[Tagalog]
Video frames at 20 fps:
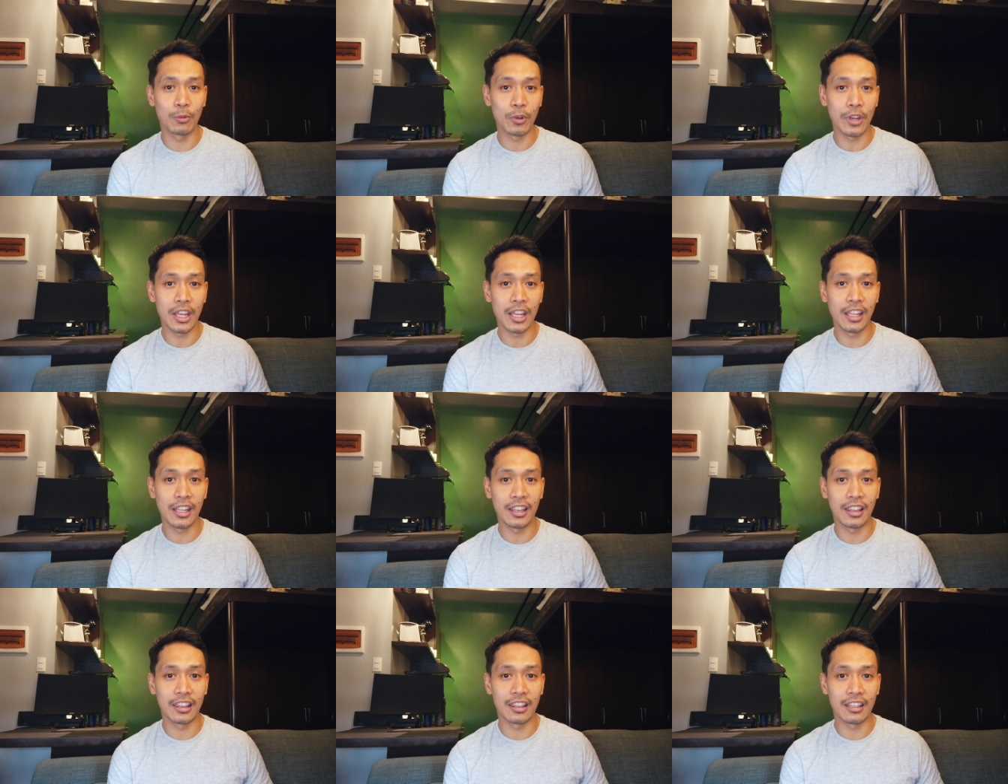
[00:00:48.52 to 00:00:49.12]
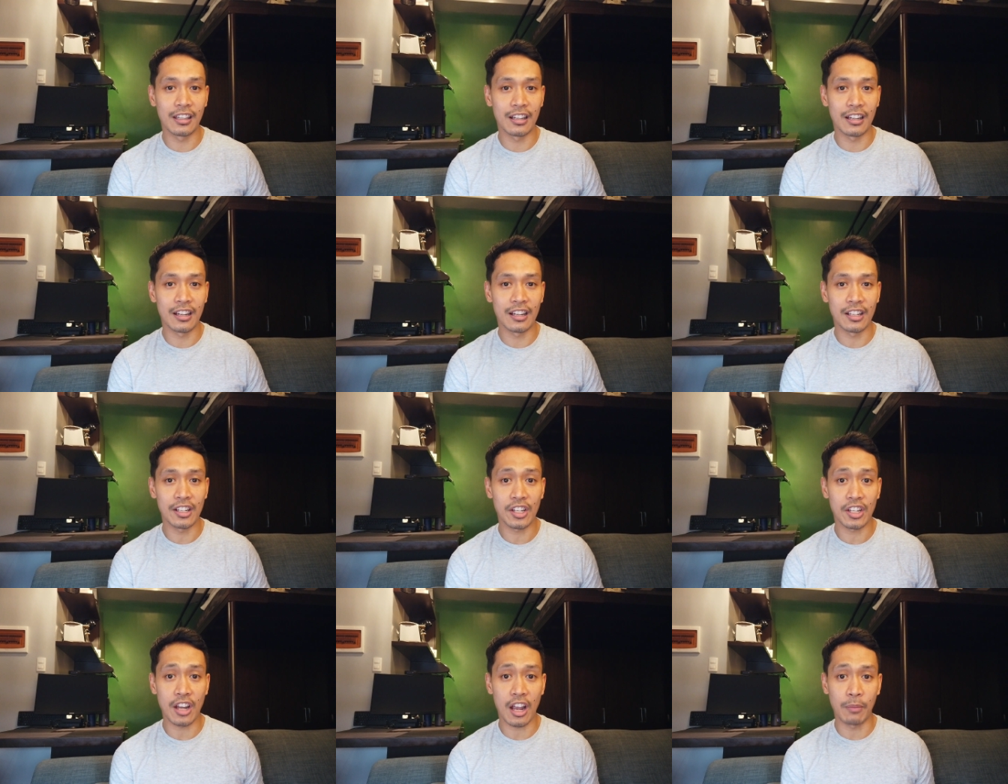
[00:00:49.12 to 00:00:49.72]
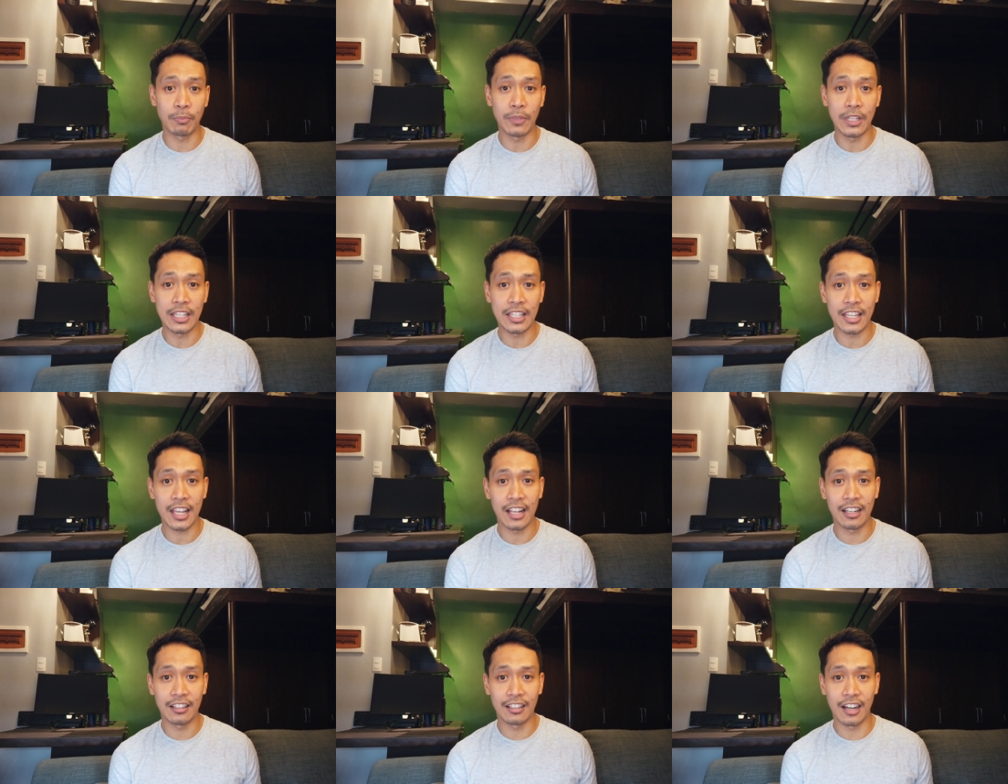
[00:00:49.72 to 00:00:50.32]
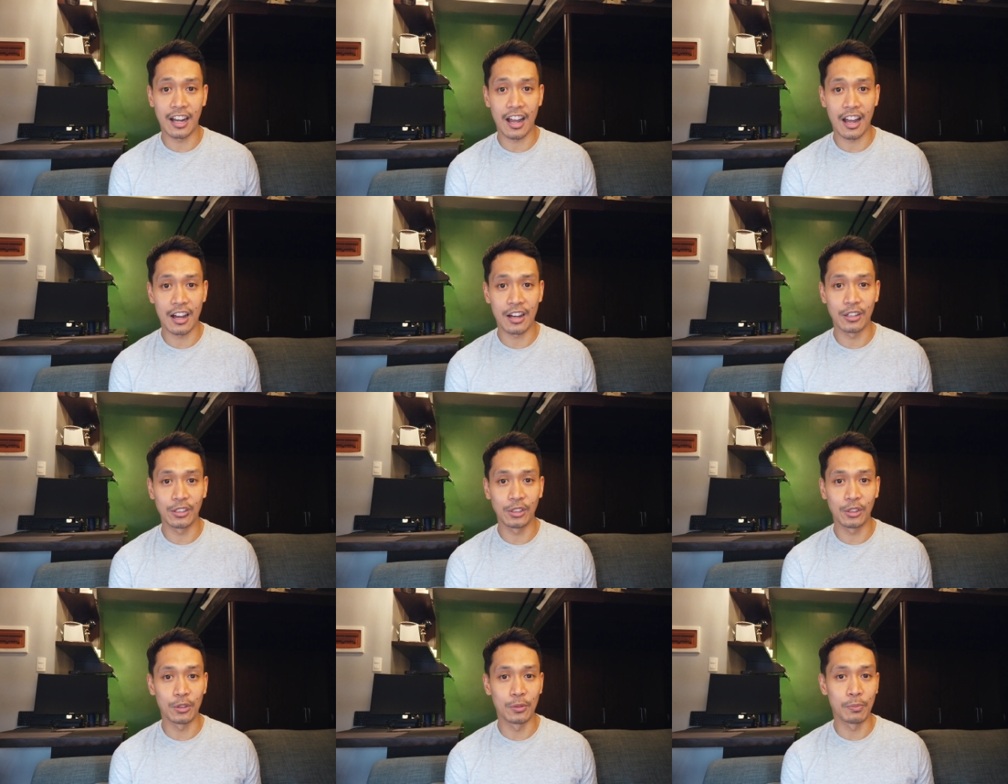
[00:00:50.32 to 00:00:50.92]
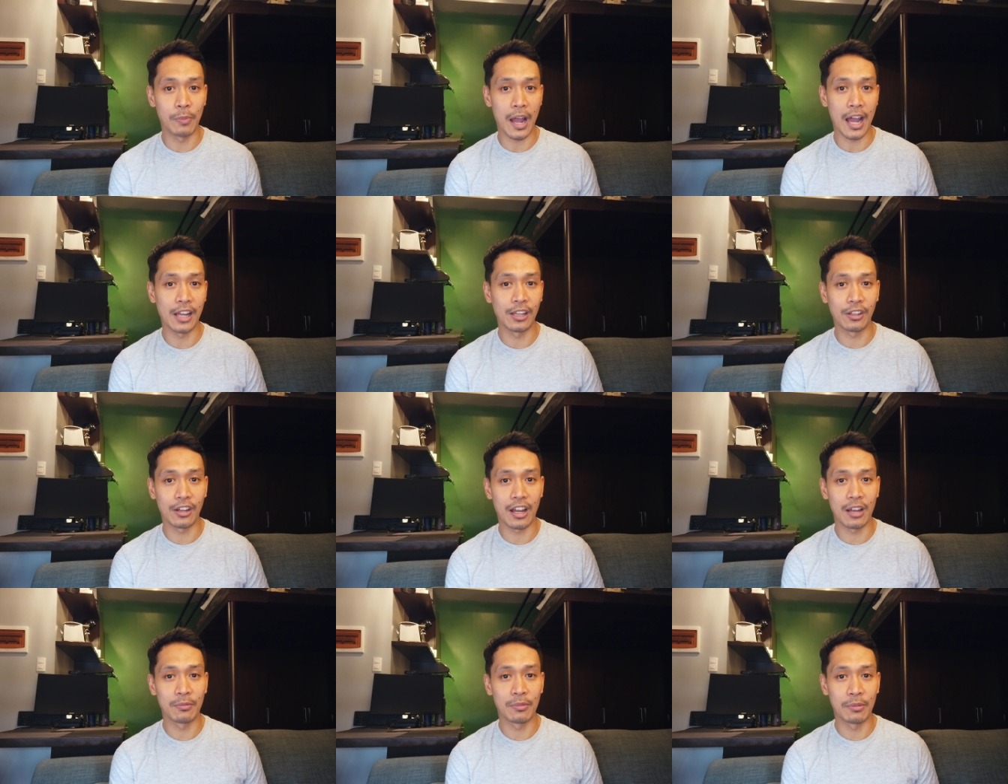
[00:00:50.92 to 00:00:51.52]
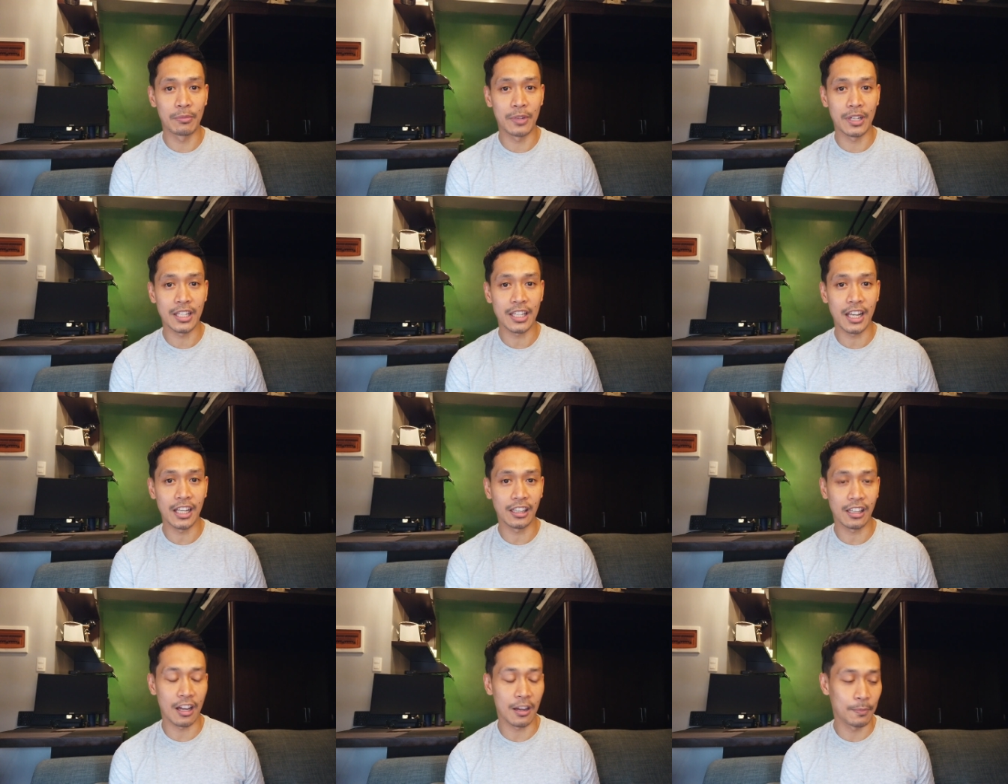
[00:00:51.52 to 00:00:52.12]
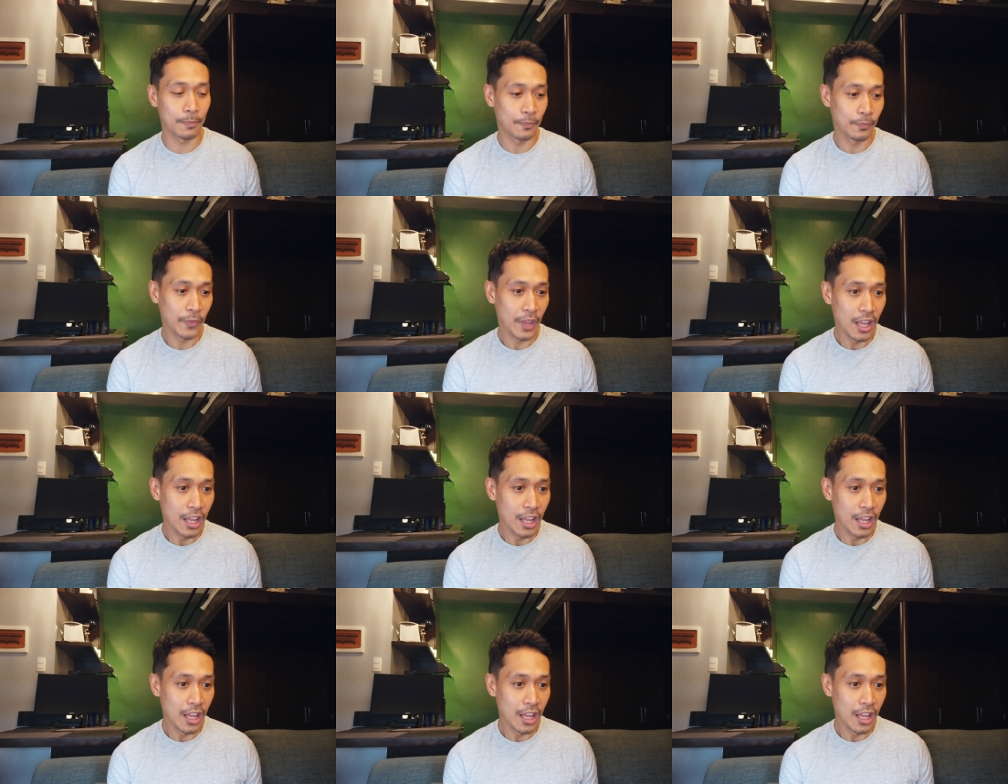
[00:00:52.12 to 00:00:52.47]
with the Shopee seller account kung paano nga ba mag-setup.